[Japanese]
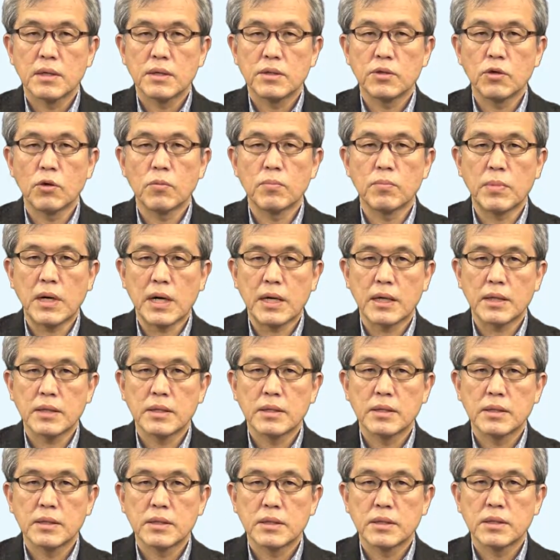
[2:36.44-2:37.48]
4番
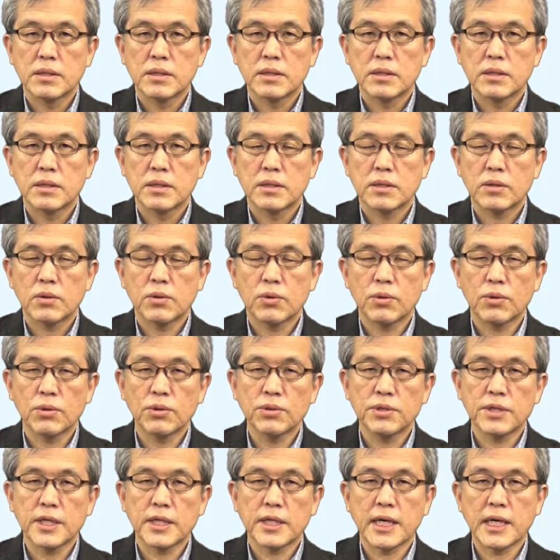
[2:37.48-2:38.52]
転
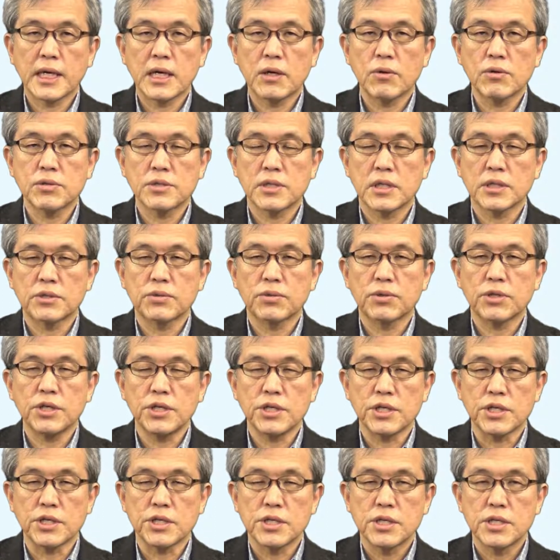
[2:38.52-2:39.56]
んで怪我をした時
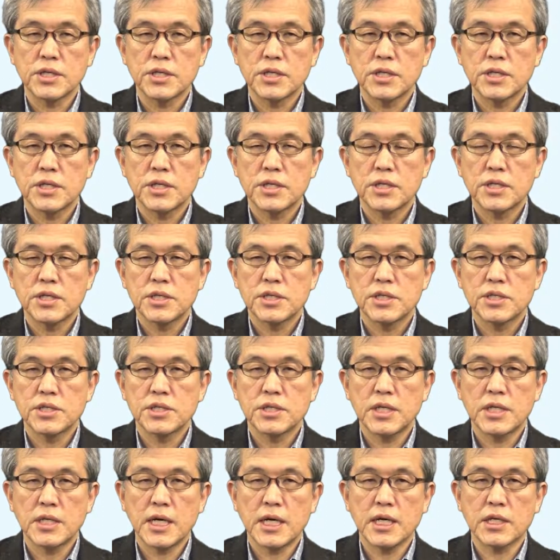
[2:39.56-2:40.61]
に知
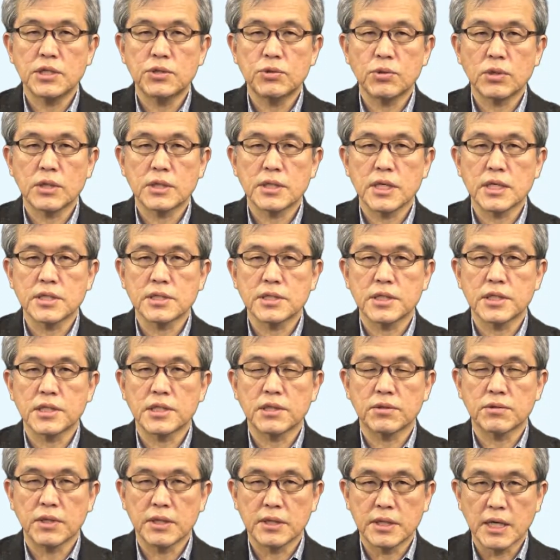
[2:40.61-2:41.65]
らない人が助けて
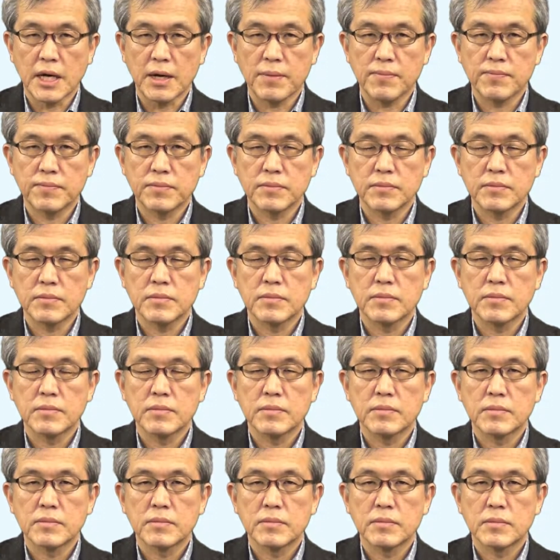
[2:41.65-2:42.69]
くれた
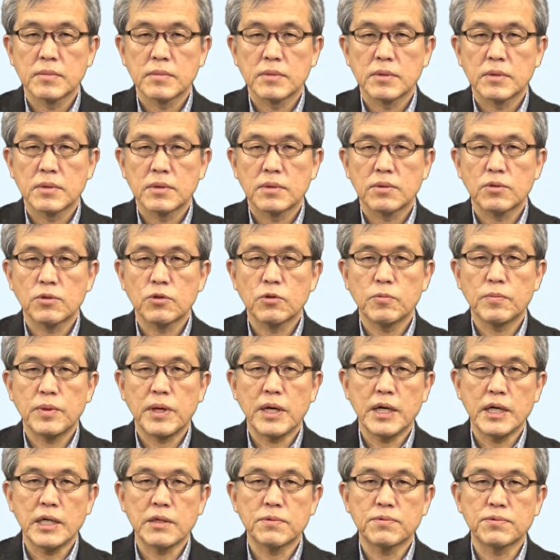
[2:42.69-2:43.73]
この場
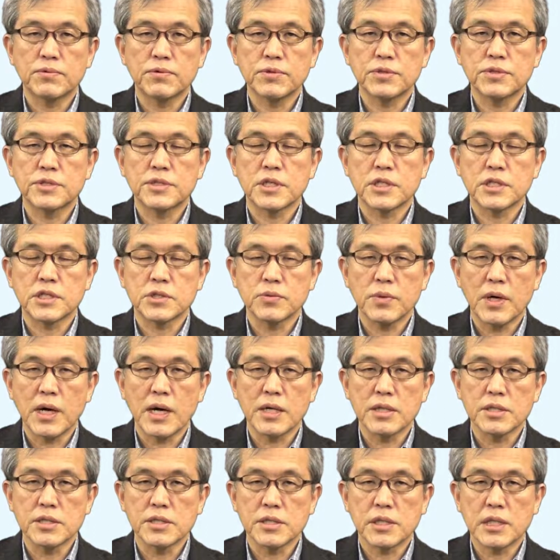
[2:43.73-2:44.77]
合副施設は
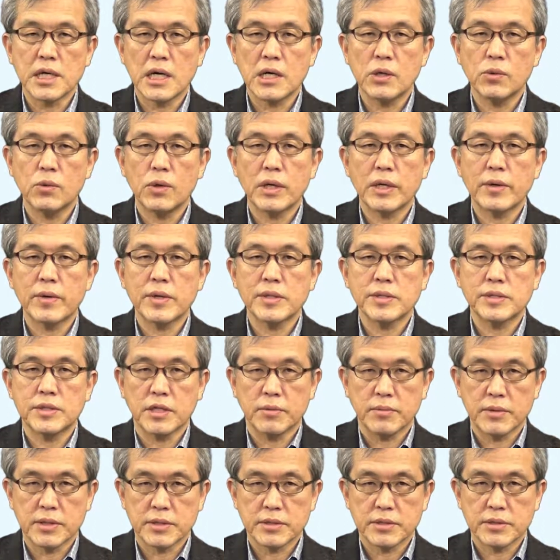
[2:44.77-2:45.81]
時間を表してい
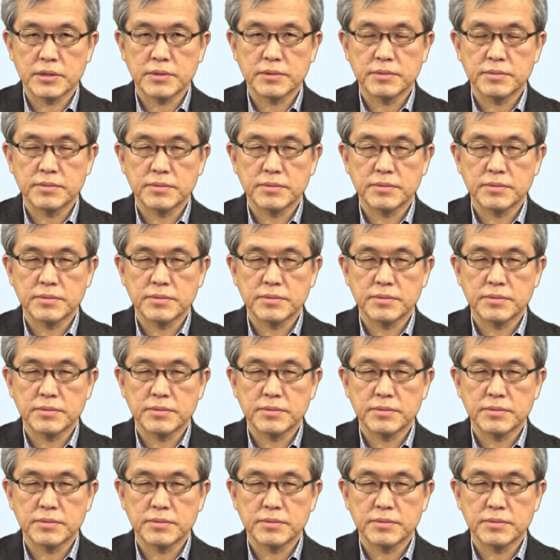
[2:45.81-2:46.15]
ます